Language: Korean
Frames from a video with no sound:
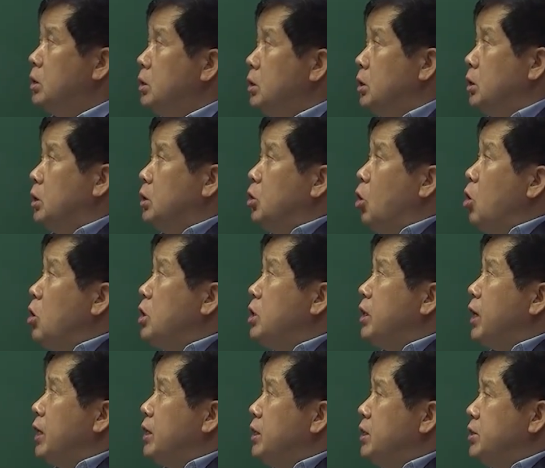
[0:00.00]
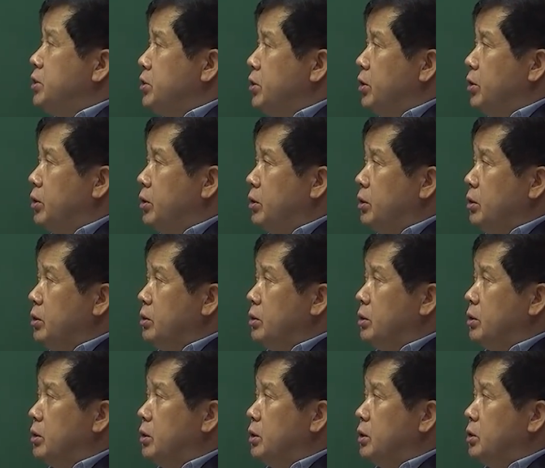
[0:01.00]
어, 열기관이 있어요.
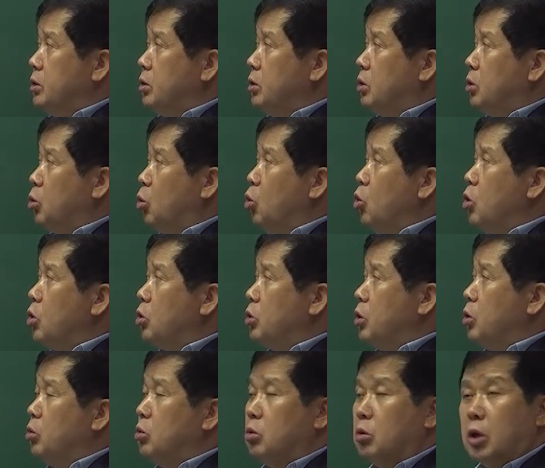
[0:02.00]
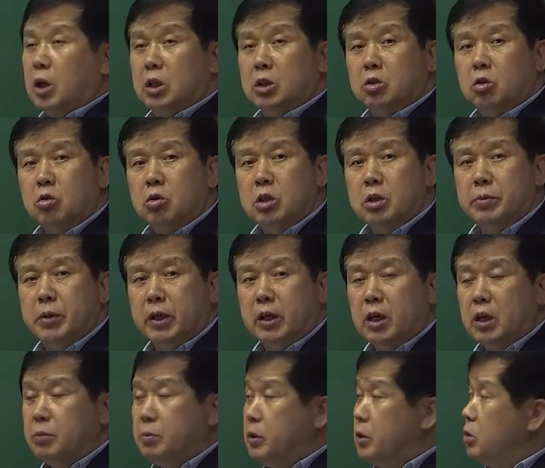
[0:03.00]
그래서 고열원의 온도가 1200
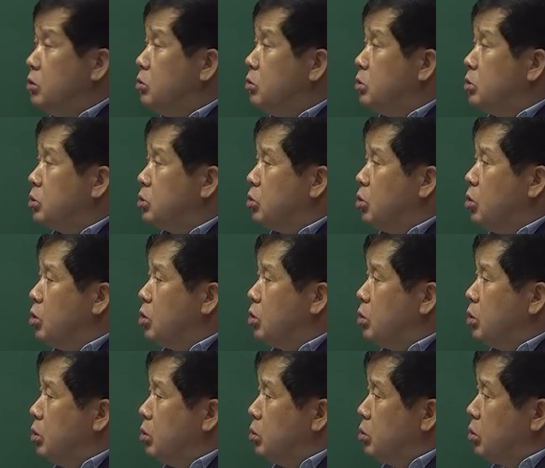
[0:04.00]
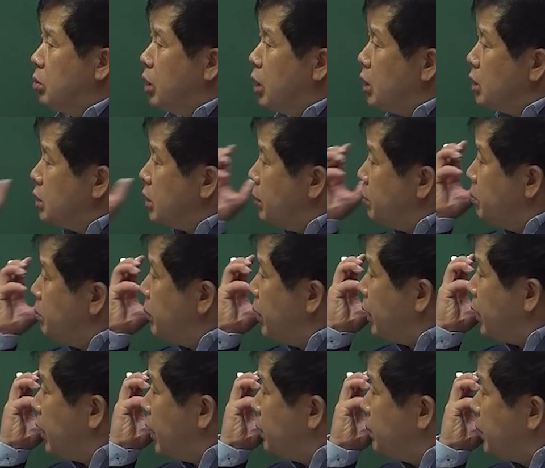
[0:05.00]
k e 이고 저열원의 온도가 3 0
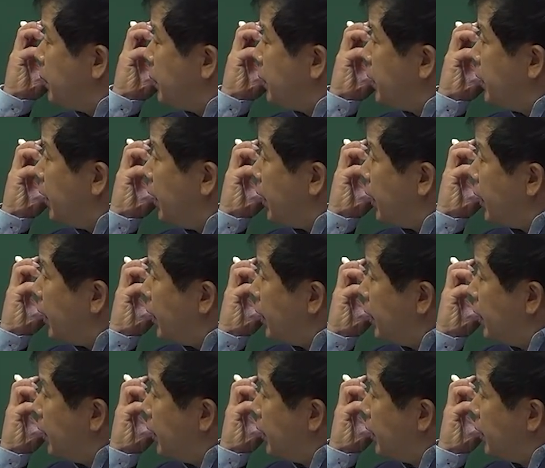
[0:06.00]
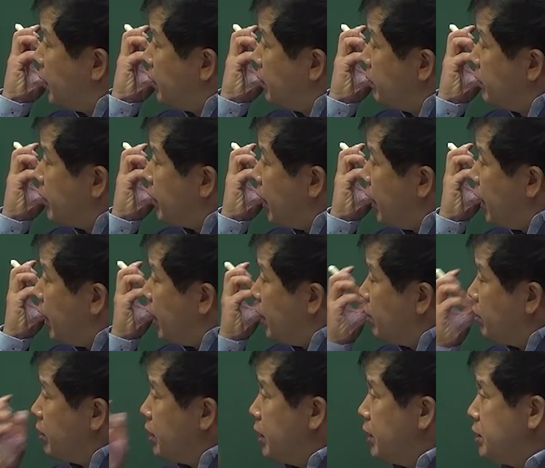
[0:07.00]
0 k e 인데 우리가
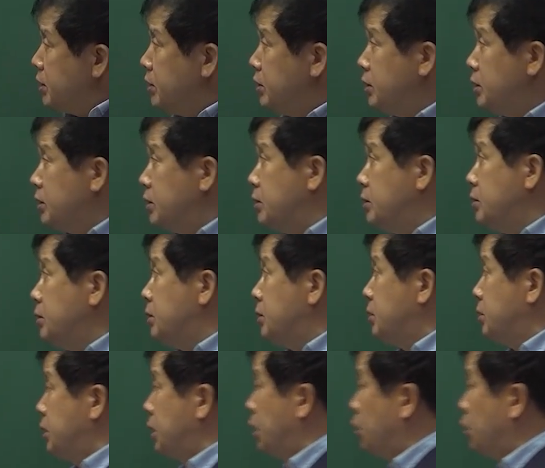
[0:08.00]
여기에서 우리가